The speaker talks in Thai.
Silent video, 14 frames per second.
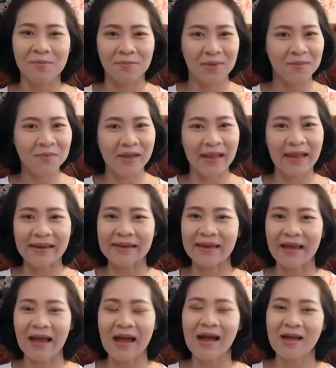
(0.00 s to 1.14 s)
ไม่เหมือนกันนะ
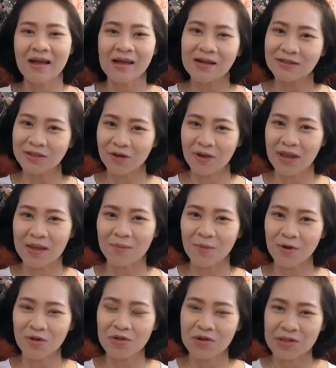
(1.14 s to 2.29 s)
คะ เสาเข็ม
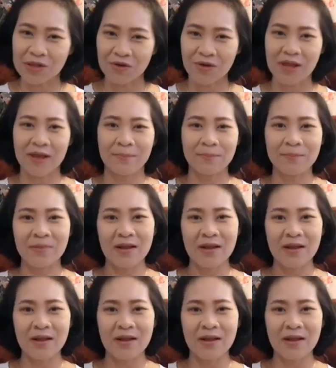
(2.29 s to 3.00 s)
ก็ส่วนเสาเข็ม